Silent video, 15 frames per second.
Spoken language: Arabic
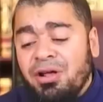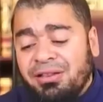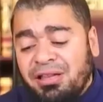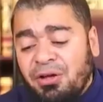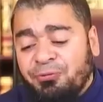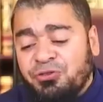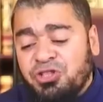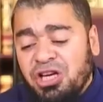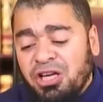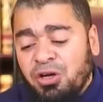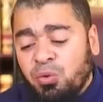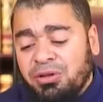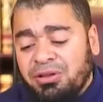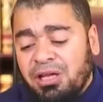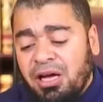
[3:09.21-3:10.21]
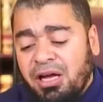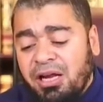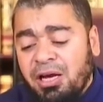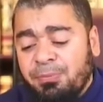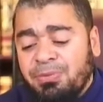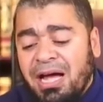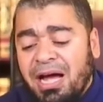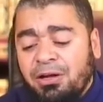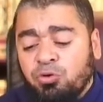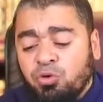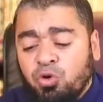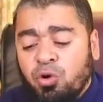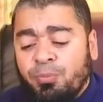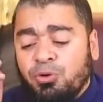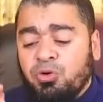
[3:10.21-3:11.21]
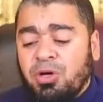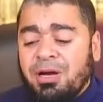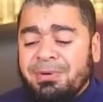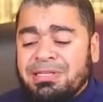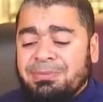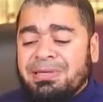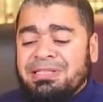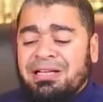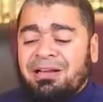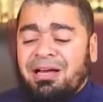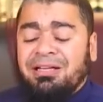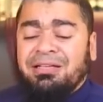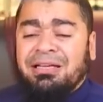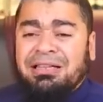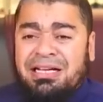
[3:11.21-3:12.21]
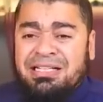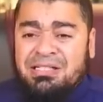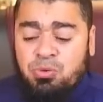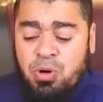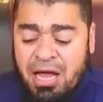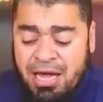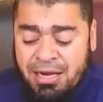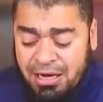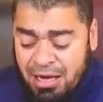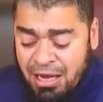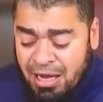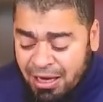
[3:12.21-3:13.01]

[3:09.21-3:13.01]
التفجير والتخريب ده عندكم أنتوا أنا بس بسأل حضرتك سؤال